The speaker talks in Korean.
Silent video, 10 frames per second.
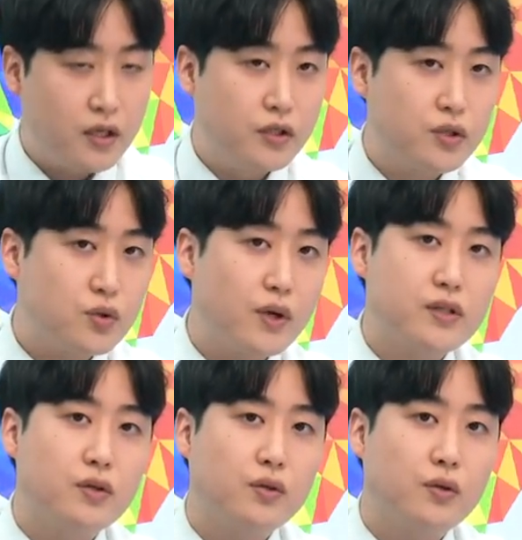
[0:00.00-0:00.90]
의류
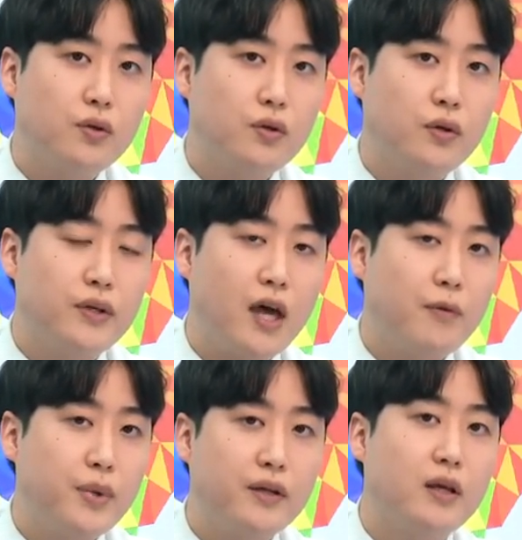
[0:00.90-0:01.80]
쪽에서도
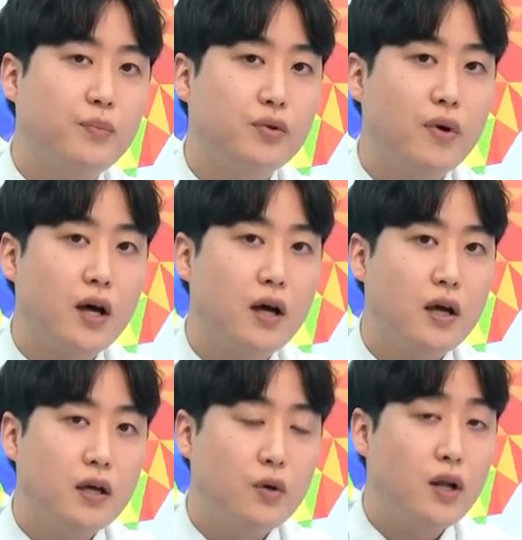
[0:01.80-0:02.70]
FNF와
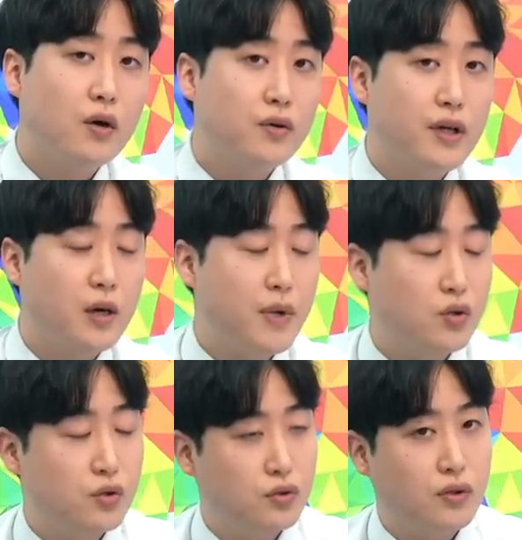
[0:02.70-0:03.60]
휠라코리아가
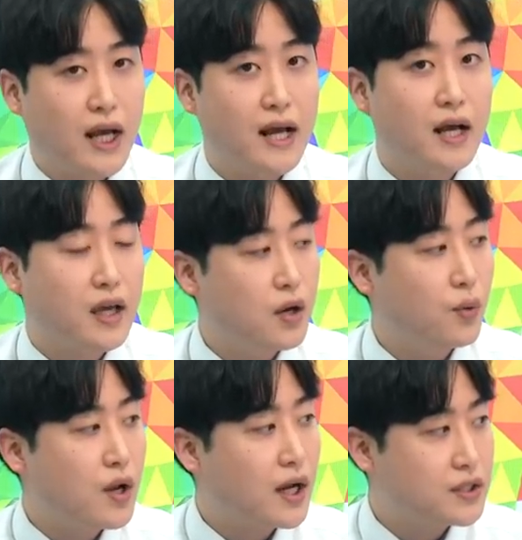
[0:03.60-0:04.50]
매우 강하게
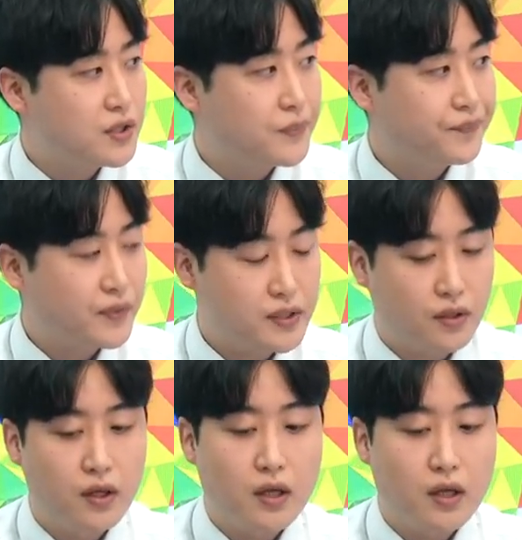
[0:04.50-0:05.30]
올라가죠. 네. 그래서